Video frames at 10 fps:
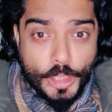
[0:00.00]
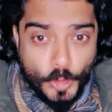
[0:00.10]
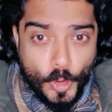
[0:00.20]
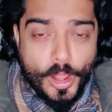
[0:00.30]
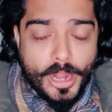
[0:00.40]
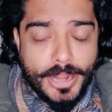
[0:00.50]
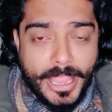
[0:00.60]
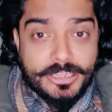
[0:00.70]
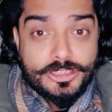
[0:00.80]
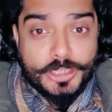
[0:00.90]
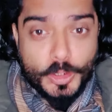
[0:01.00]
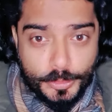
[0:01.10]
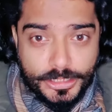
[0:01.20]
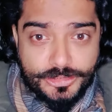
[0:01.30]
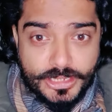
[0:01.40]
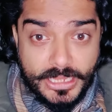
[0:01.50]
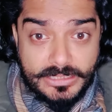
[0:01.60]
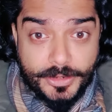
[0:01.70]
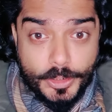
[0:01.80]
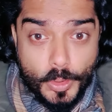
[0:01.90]
तो लाइक ज़रूर कीजिएगा
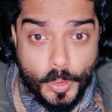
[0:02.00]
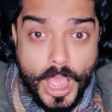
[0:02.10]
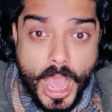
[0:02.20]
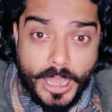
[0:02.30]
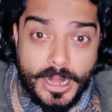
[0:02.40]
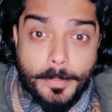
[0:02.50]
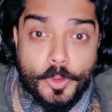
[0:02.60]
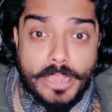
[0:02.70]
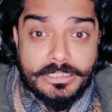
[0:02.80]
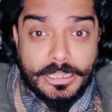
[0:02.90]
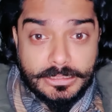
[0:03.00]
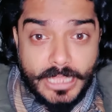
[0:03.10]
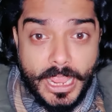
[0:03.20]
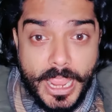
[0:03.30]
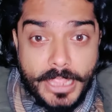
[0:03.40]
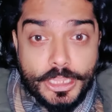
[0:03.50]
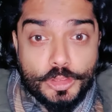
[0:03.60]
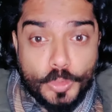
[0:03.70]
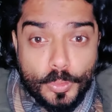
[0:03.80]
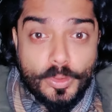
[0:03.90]
इस वीडियो को अगर आपको ऐसा लगता है कि
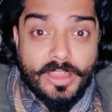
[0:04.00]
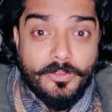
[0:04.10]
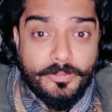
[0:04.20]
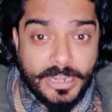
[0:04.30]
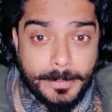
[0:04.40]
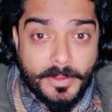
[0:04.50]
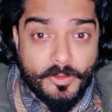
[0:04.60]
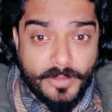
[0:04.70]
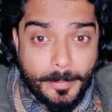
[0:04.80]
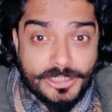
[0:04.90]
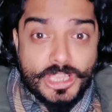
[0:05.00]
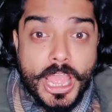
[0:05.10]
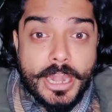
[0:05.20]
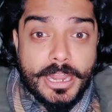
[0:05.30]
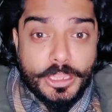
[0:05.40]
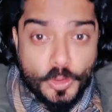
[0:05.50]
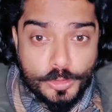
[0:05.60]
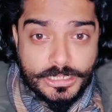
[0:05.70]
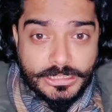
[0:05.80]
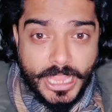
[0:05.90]
दोनों ही फील्ड में वो फेमस नहीं
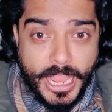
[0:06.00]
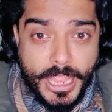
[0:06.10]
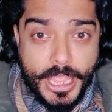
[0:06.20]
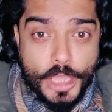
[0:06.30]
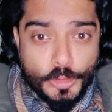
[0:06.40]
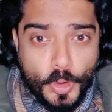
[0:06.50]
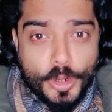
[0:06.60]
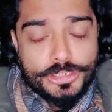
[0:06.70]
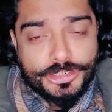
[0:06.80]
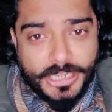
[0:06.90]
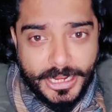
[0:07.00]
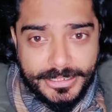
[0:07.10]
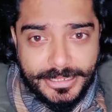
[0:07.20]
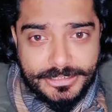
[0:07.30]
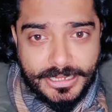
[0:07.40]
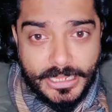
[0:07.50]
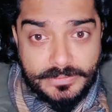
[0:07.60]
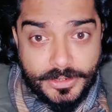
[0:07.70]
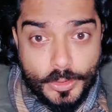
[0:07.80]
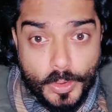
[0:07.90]
हो सकते हैं तो शेयर कीजिएगा
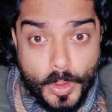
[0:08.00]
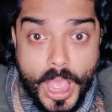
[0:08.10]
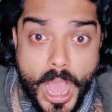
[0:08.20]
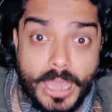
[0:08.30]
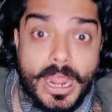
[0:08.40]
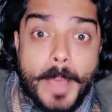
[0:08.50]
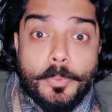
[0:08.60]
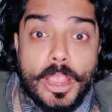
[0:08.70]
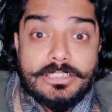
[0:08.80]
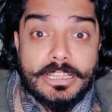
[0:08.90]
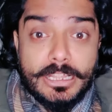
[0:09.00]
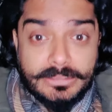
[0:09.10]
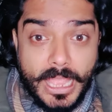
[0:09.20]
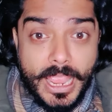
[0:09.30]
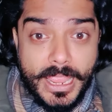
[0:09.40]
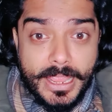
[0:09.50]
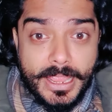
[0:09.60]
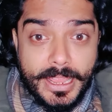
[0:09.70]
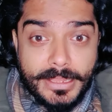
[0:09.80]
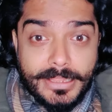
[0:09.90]
इस वीडियो को अगर आपको ऐसा लगता है
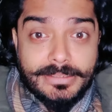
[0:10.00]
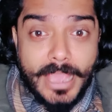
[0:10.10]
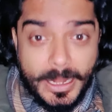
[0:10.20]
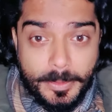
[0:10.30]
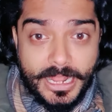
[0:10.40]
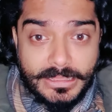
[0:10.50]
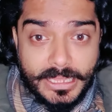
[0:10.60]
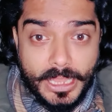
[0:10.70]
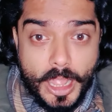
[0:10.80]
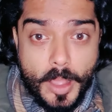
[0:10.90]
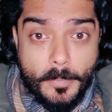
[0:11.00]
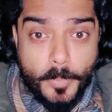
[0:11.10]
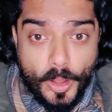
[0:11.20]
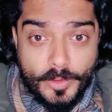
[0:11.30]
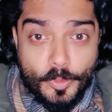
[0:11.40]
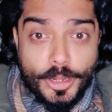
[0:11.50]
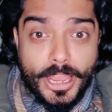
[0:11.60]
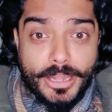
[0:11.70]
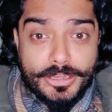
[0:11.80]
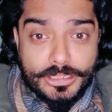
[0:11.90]
कि कैरी मिनाती बॉलीवुड
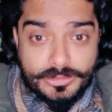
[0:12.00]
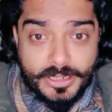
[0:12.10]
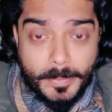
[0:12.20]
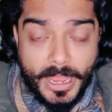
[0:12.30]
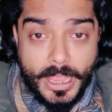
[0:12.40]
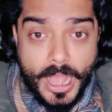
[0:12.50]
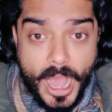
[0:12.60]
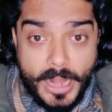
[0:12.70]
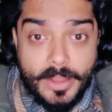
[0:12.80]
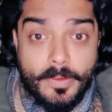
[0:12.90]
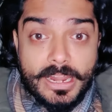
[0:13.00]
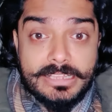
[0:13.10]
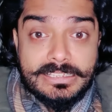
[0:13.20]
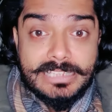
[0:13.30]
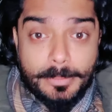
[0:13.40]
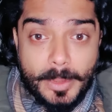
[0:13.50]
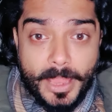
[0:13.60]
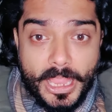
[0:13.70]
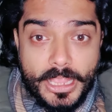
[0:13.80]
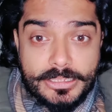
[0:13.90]
इंडस्ट्री में आने वाले समय
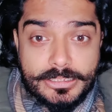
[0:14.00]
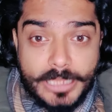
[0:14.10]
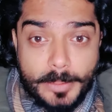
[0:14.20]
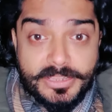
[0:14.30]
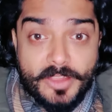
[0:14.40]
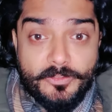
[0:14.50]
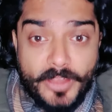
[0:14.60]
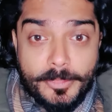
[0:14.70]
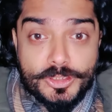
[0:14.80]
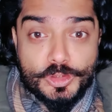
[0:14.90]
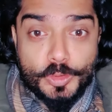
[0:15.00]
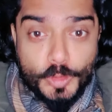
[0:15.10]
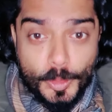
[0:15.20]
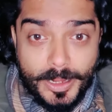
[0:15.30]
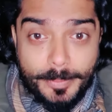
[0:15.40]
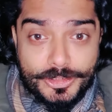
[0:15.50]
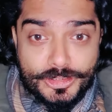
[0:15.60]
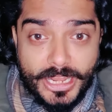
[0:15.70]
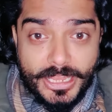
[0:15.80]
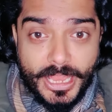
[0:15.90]
में सबसे फेमस यूट्यूबर बन
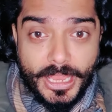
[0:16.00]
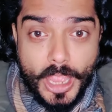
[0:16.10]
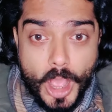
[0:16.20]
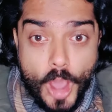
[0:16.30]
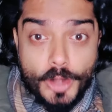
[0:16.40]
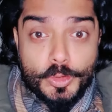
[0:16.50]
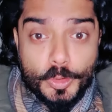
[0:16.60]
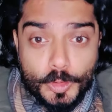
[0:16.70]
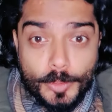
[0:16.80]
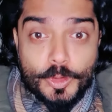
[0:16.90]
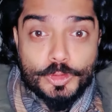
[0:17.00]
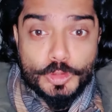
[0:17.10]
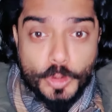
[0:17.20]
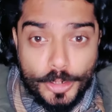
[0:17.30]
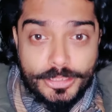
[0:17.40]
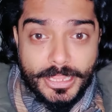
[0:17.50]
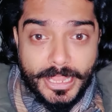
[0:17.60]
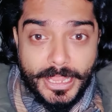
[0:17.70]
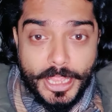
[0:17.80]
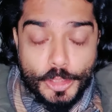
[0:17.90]
जाएंगे और यूट्यूब को छोड़
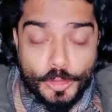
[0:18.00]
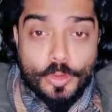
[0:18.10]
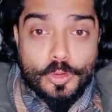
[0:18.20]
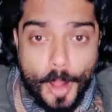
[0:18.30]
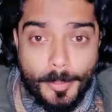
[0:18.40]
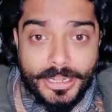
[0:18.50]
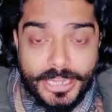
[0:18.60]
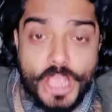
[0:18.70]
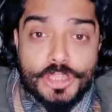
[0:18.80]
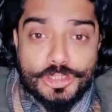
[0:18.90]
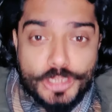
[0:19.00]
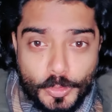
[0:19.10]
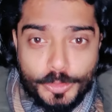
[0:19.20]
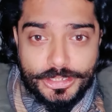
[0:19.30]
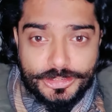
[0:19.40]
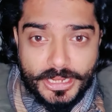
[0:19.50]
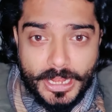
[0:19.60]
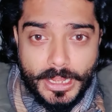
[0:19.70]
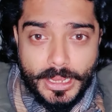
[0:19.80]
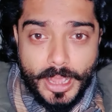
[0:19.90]
देंगे तो कॉमेंट ज़रूर
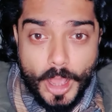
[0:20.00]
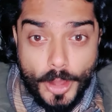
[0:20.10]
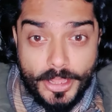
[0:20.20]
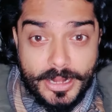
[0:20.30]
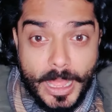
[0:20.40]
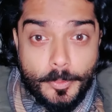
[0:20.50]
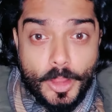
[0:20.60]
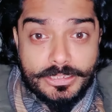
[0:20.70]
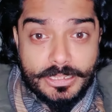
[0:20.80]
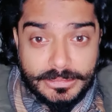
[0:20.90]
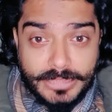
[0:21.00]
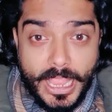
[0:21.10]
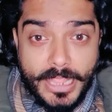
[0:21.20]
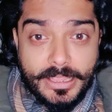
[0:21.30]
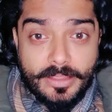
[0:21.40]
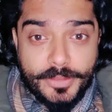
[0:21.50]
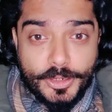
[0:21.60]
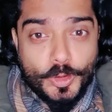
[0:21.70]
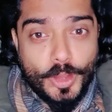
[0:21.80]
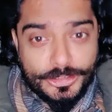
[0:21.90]
कीजिएगा और अगर आपको ऐसा लगता है कि ये
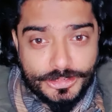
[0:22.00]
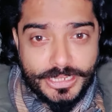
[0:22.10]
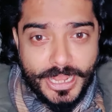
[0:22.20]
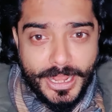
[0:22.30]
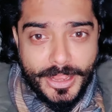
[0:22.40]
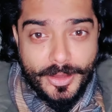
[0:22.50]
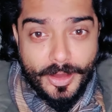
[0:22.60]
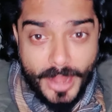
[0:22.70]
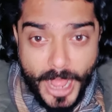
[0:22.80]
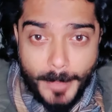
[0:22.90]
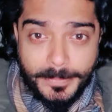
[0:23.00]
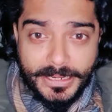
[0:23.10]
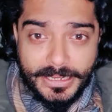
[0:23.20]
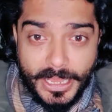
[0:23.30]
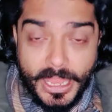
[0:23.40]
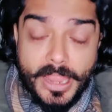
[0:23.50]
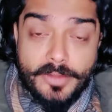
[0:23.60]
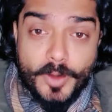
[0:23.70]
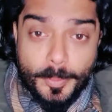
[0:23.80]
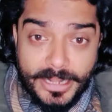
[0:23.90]
वीडियो अच्छी है और आपके लिए
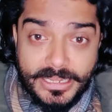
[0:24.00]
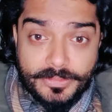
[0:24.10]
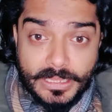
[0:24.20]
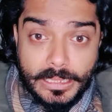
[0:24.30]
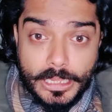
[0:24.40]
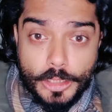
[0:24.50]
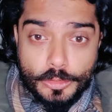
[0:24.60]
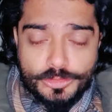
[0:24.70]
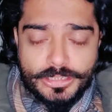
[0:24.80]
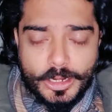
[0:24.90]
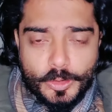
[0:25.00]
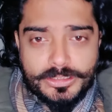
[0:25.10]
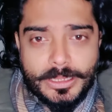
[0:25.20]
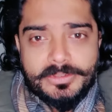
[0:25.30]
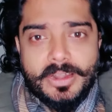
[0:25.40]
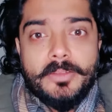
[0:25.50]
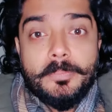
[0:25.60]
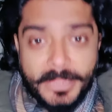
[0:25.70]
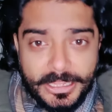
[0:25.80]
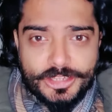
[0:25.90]
इन्फॉर्मेटिव थी तो चैनल को सब्सक्राइब
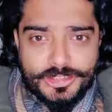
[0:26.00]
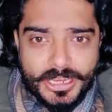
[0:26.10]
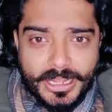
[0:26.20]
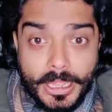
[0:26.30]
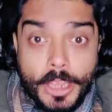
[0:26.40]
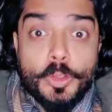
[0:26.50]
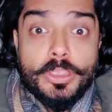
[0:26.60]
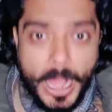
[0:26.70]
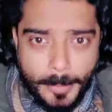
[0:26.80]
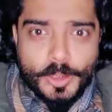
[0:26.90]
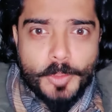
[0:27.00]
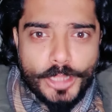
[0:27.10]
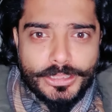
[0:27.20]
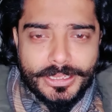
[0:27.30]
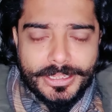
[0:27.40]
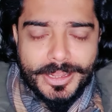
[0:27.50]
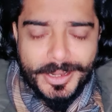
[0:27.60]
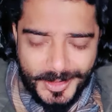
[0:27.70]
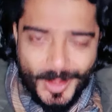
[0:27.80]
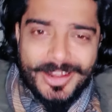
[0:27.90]
भी कीजिएगा क्योंकि हम तो बहुत
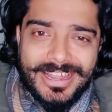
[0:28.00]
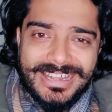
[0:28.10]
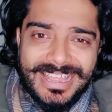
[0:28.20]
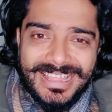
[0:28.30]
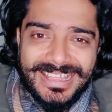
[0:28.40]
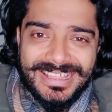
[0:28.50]
टॉलरेंट हैं